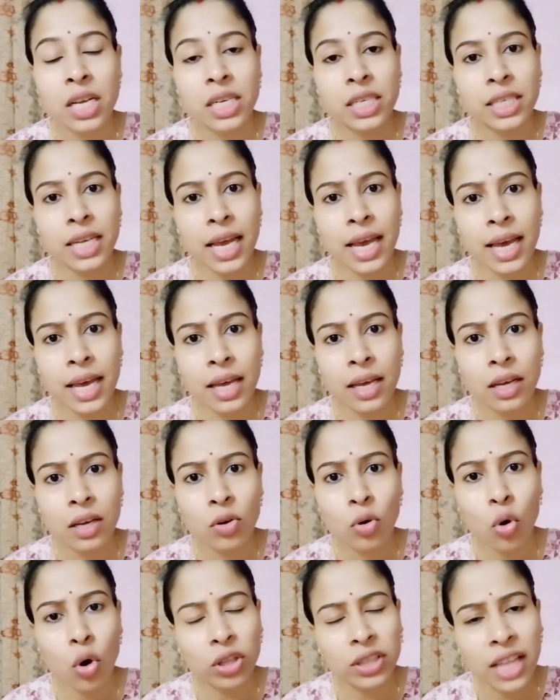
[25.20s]
সে
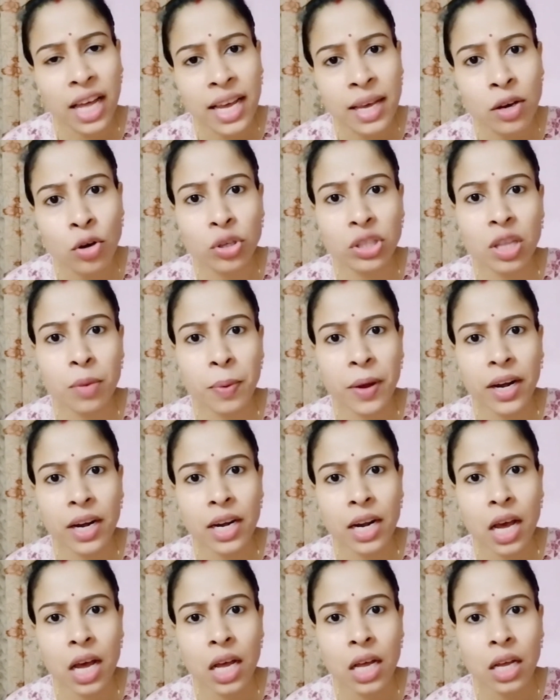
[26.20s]
কথাই কইতে পারে
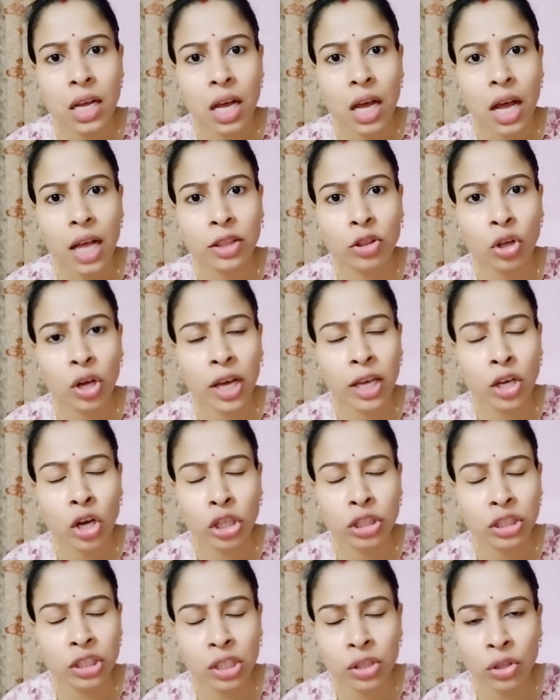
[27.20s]
না তো এই
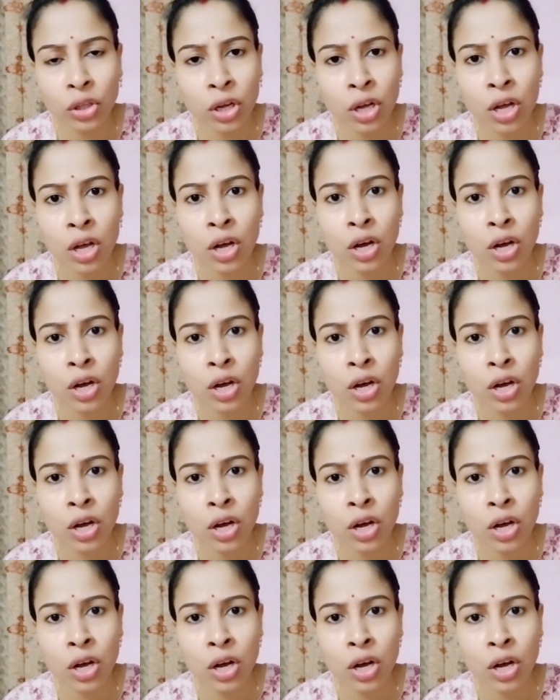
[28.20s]
হচ্ছে তো